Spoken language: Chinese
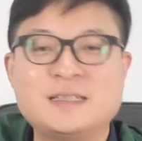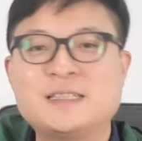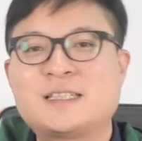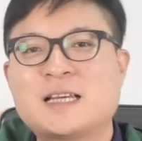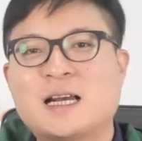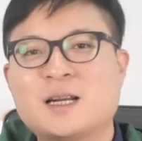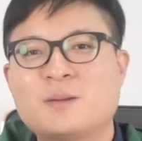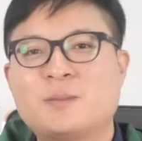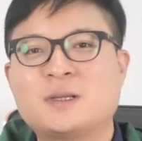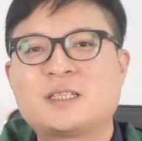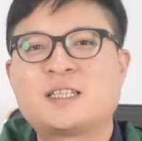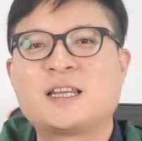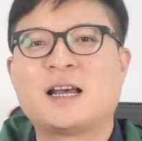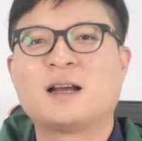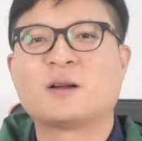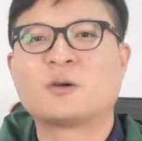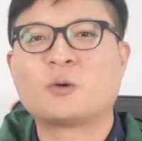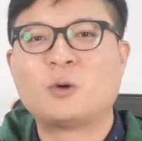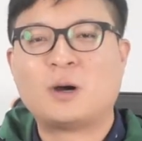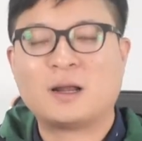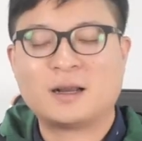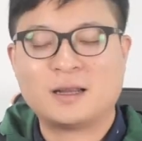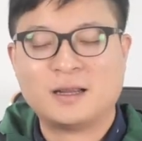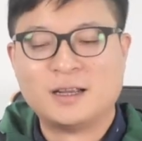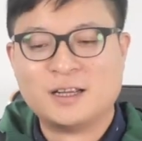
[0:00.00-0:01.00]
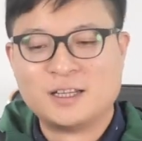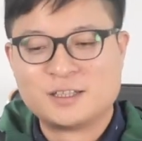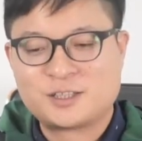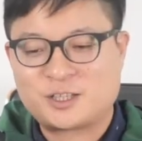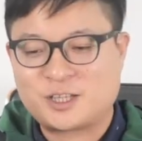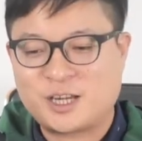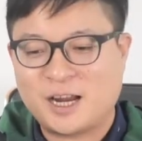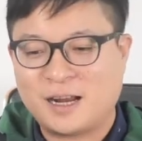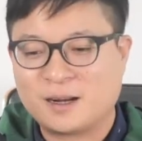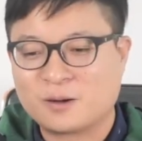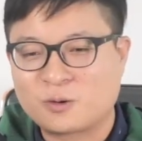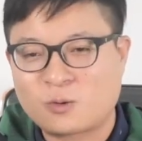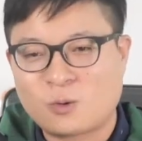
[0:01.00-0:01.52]
一下就被抢光了，
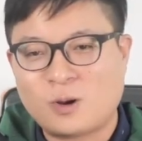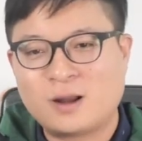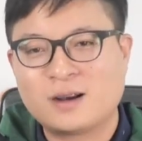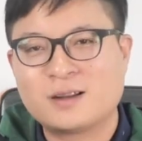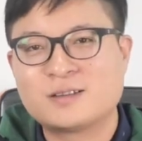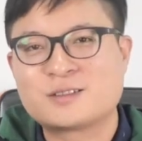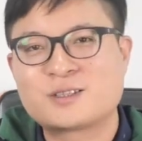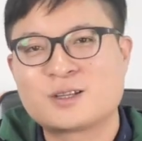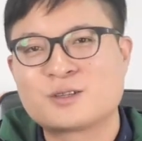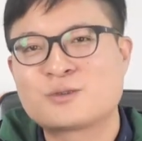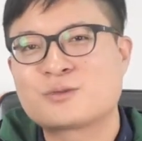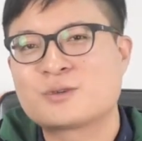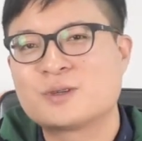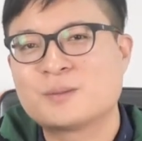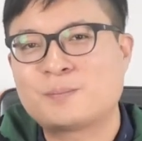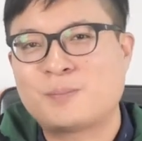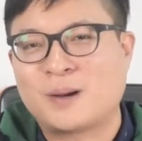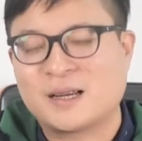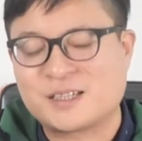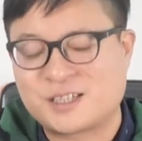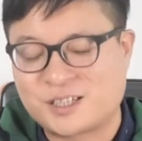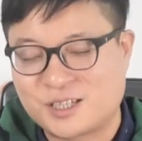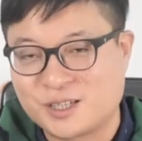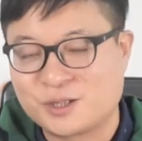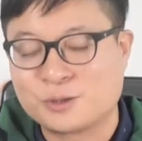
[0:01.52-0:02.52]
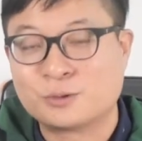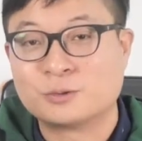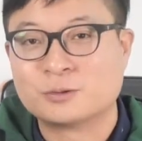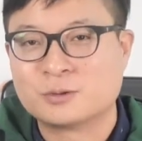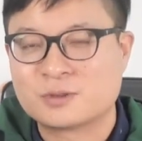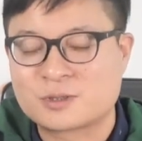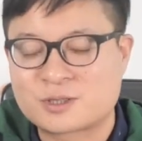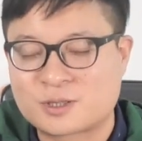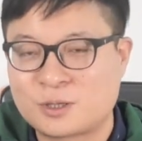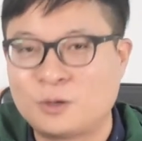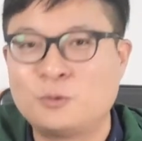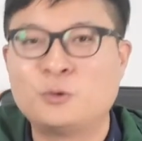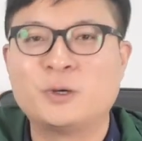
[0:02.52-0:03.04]
抢光了，这就是把信
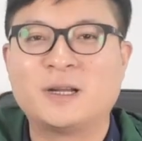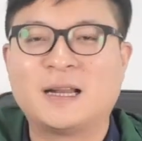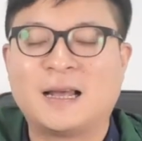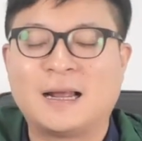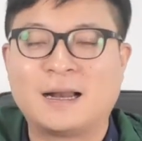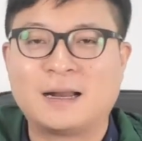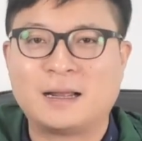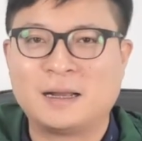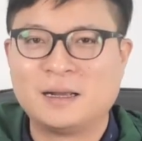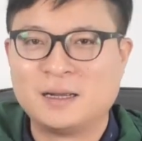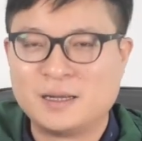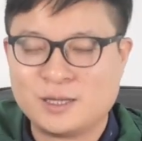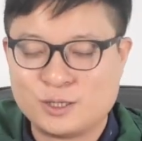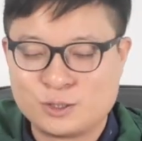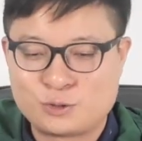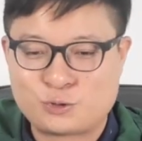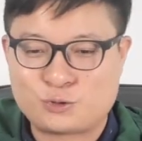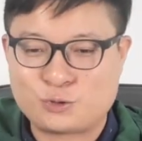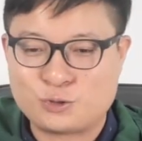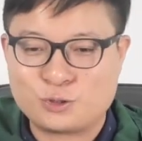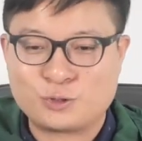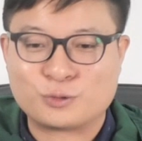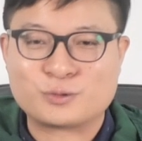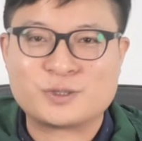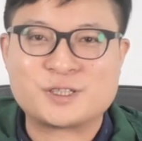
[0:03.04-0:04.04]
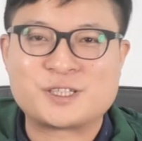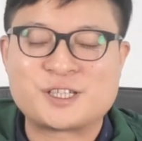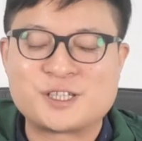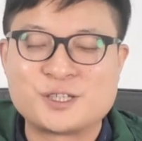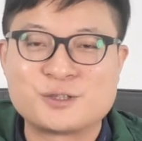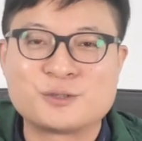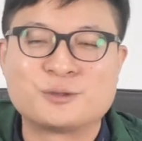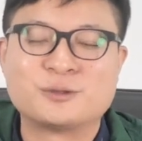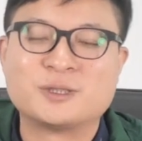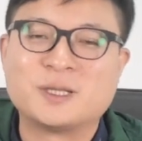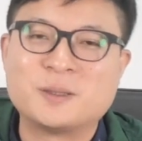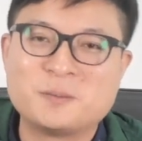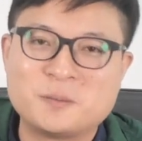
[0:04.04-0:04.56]
用收回来了，聚拢了信
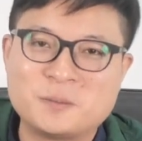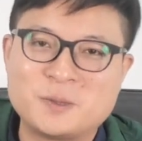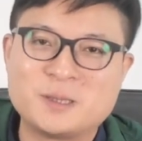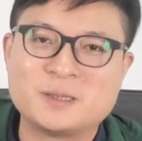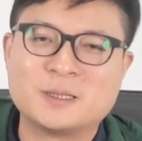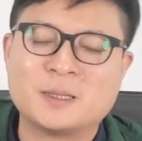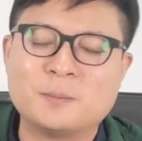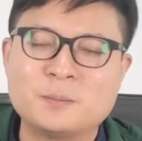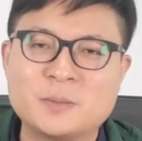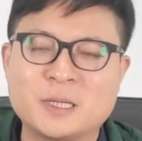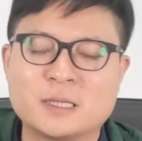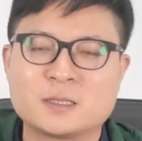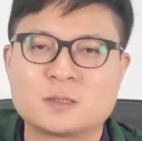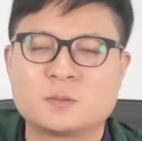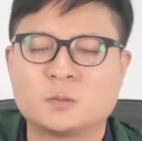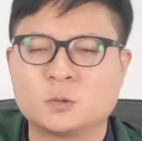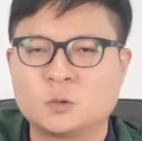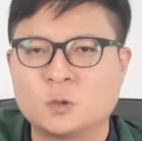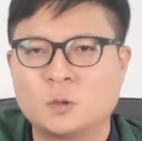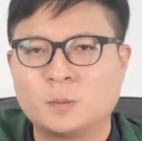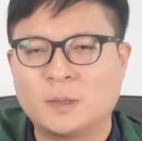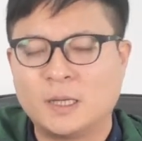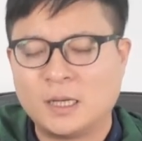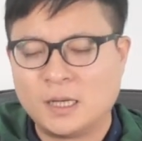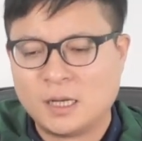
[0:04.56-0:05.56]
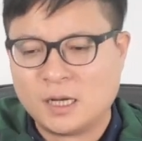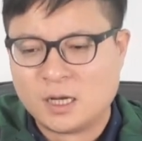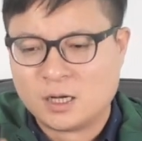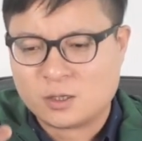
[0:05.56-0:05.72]
用，人民币能贬这么多吗？